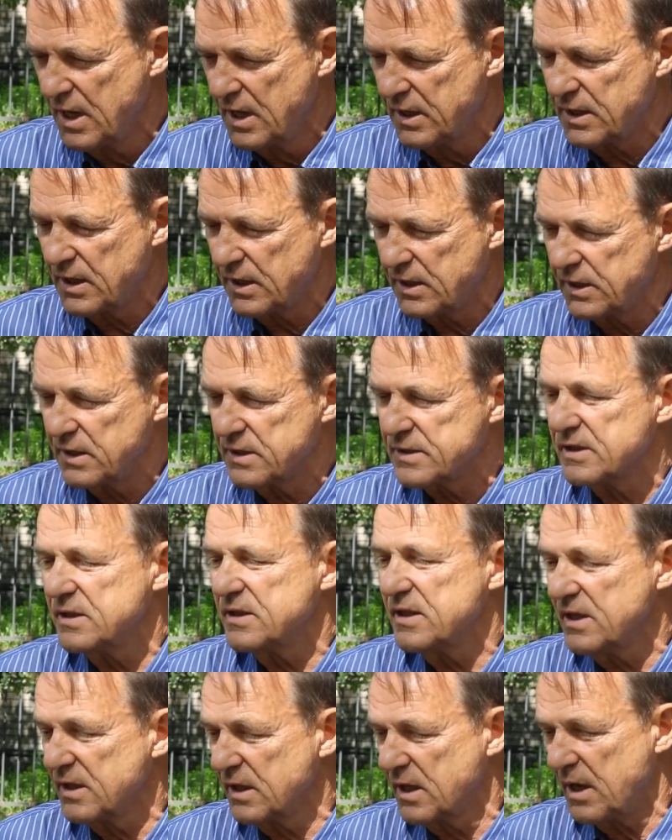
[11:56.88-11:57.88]
ехали
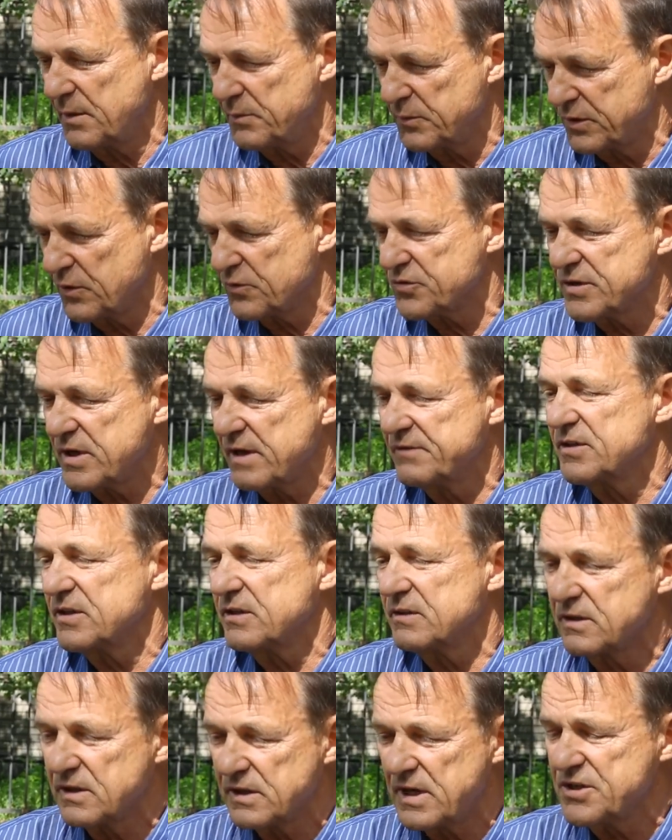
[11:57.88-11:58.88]
за деньгами, потому что
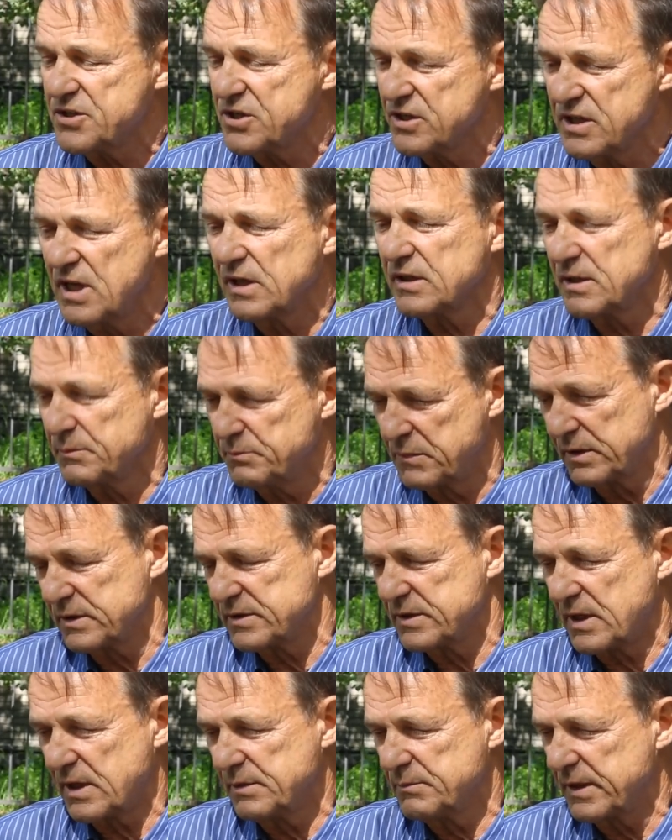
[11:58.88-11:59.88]
раньше негде
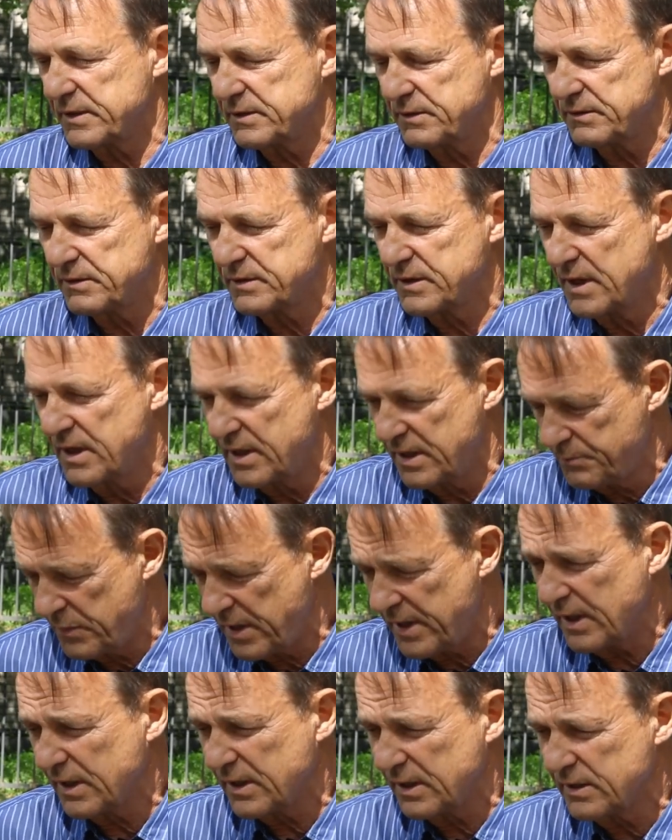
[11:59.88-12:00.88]
было зарабатывать. И
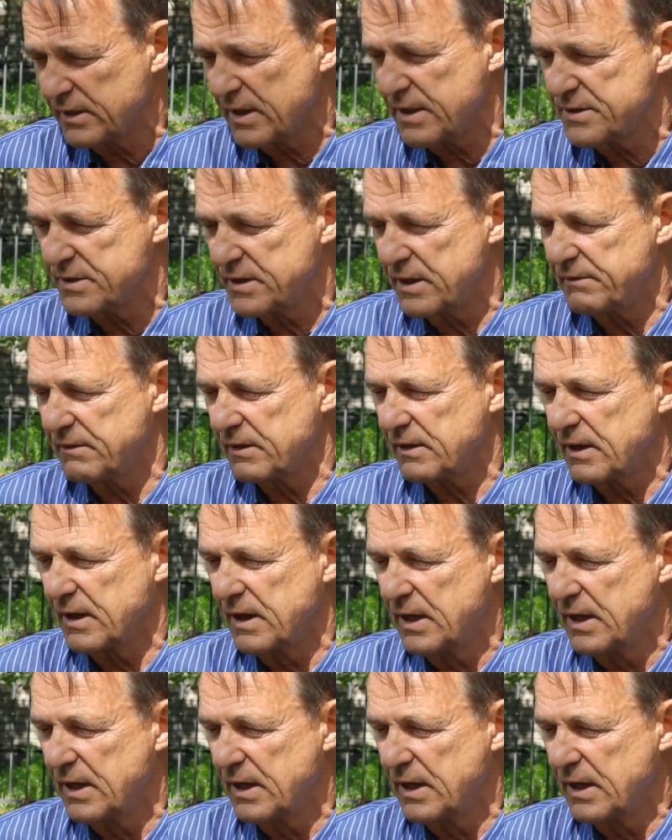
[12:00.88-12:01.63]
поехали на север.